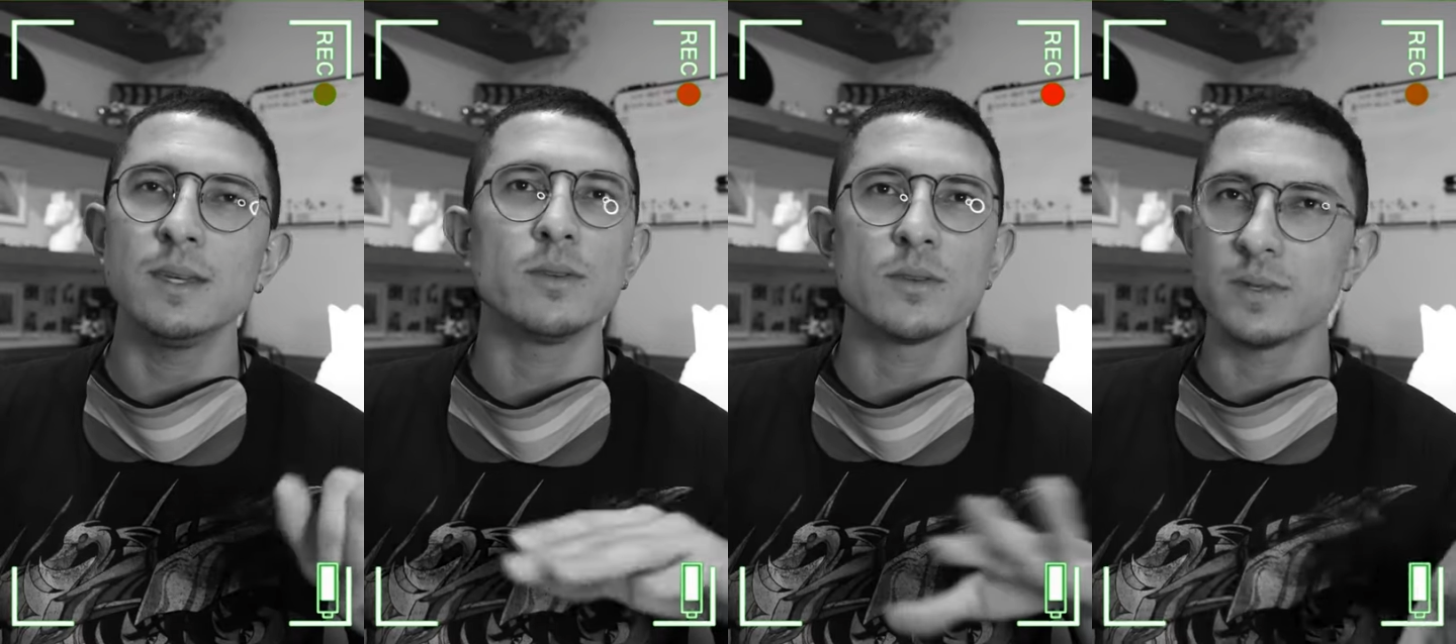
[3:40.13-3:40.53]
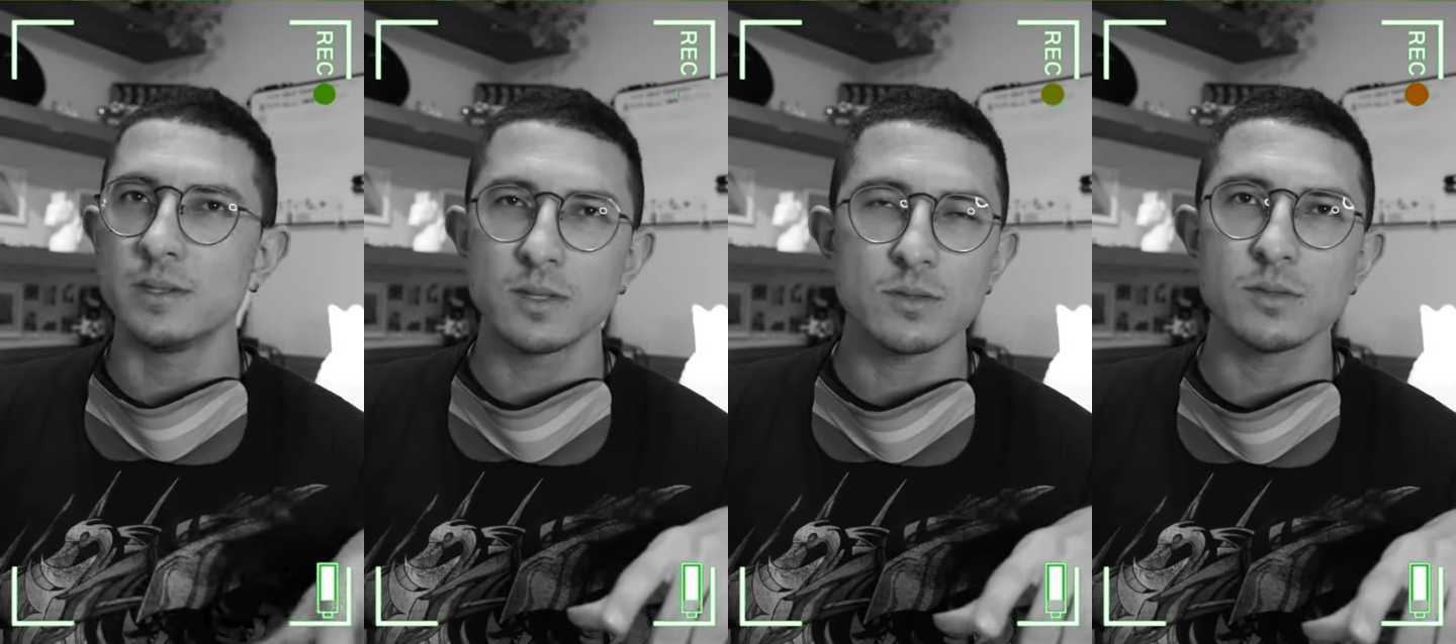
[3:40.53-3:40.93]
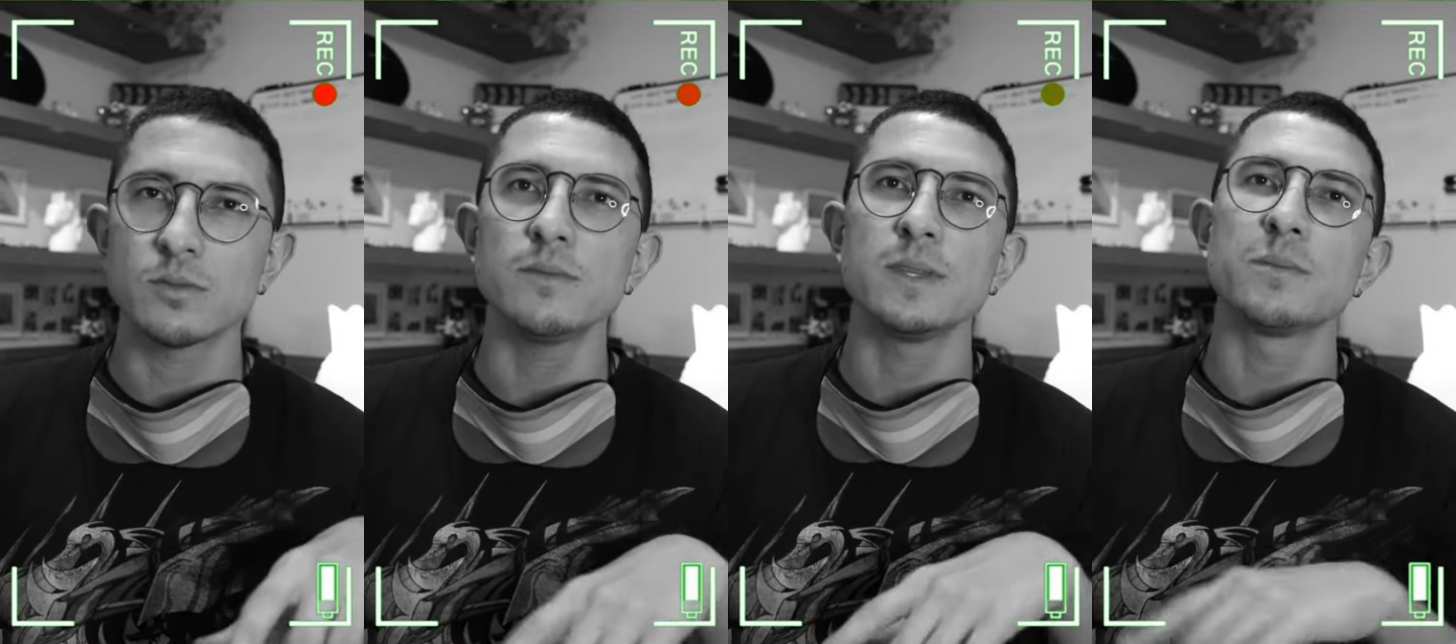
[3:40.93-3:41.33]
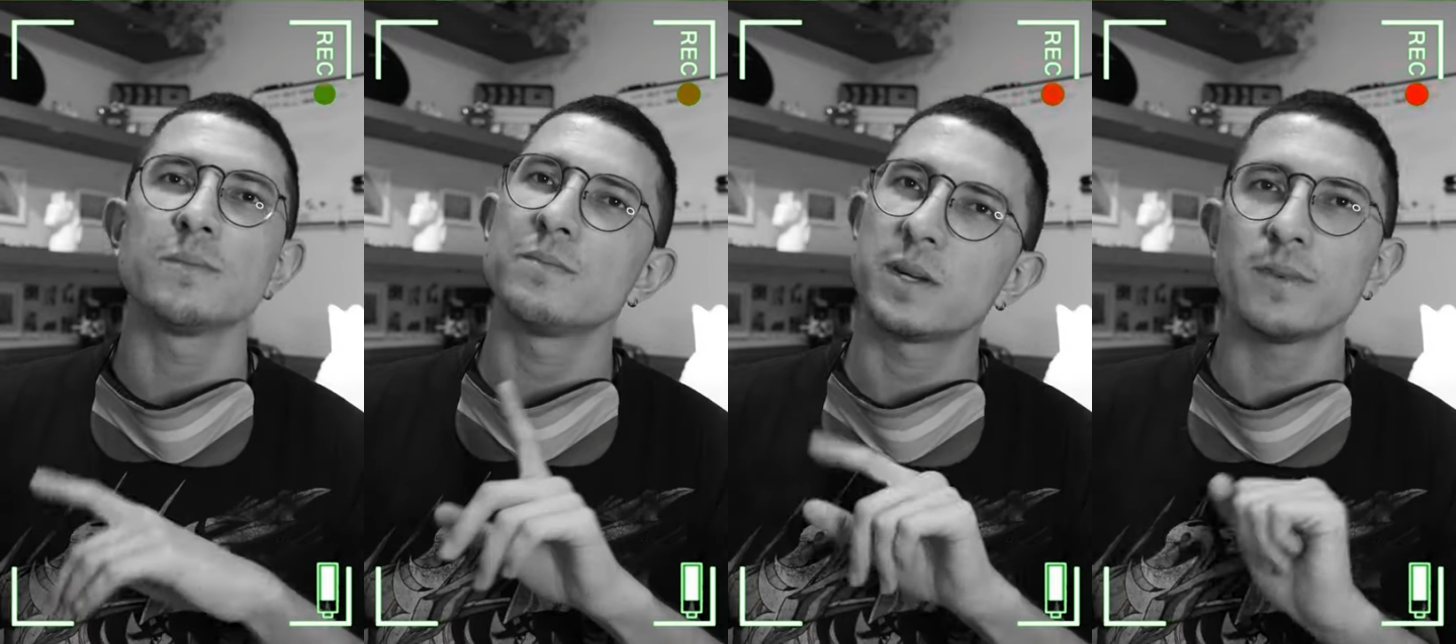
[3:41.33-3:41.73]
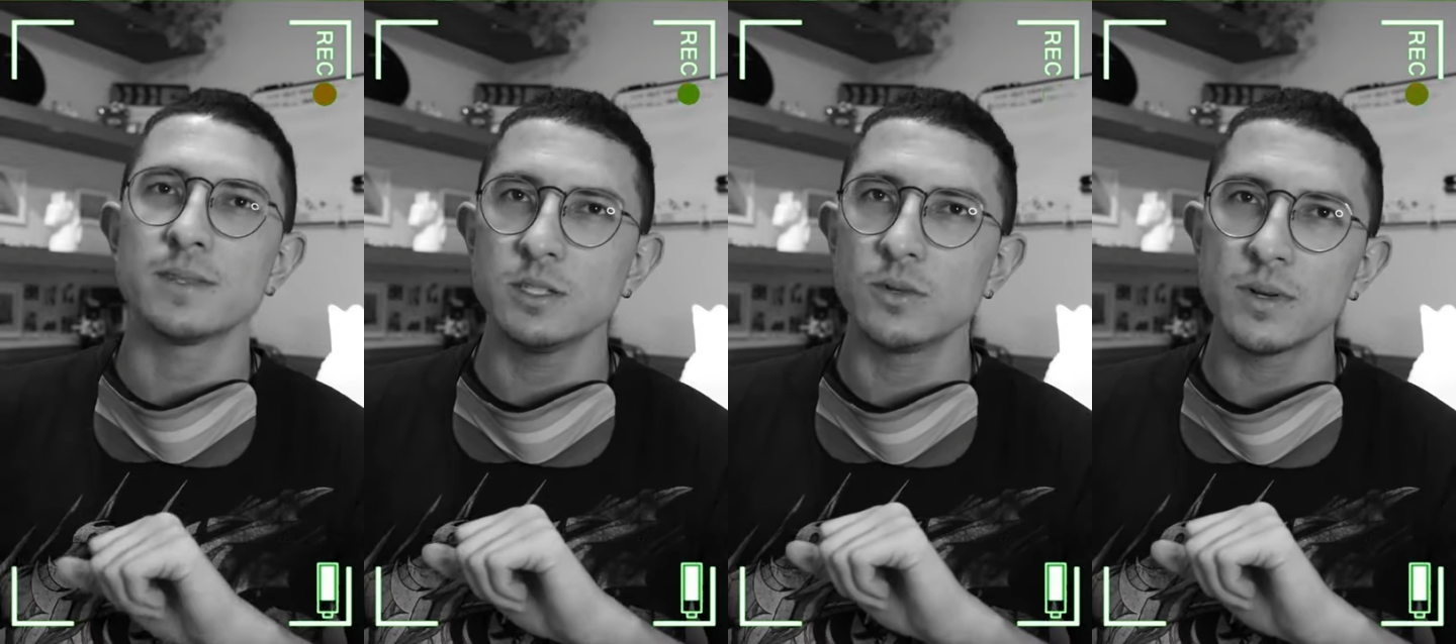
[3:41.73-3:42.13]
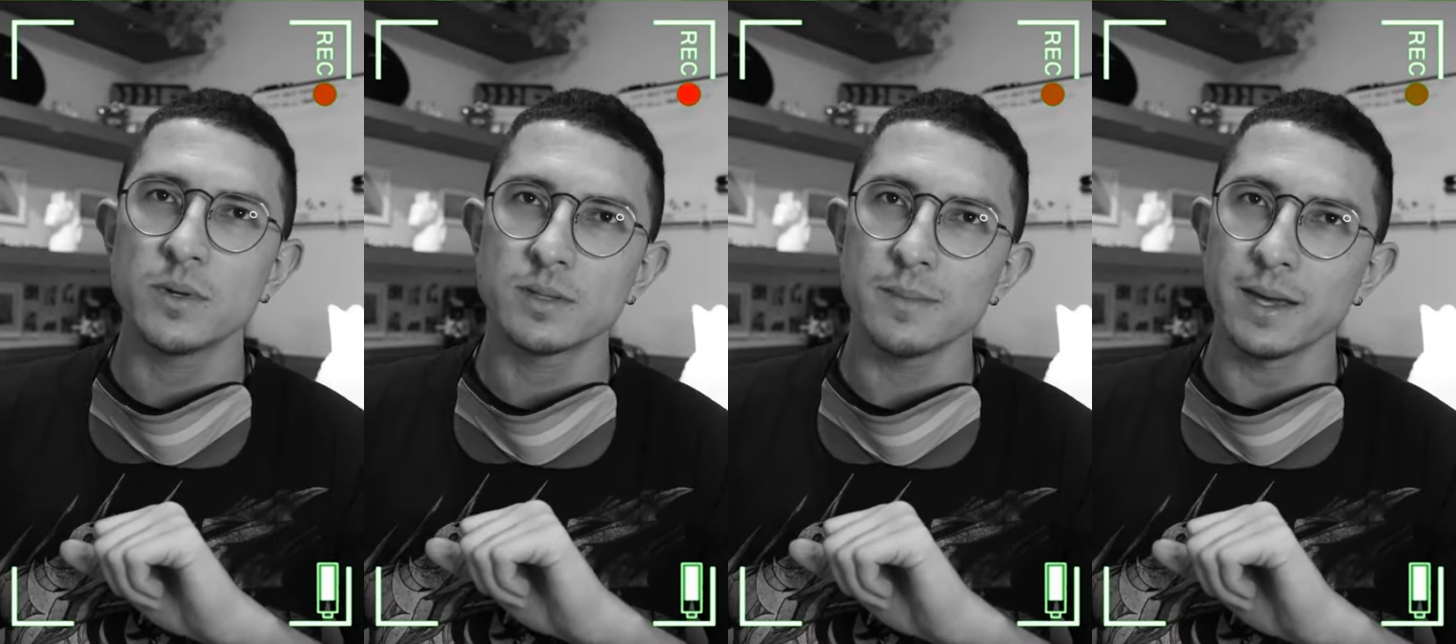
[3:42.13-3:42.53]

ou então fazendo outras coisas da sua vida, para fazer de novo a Bolsa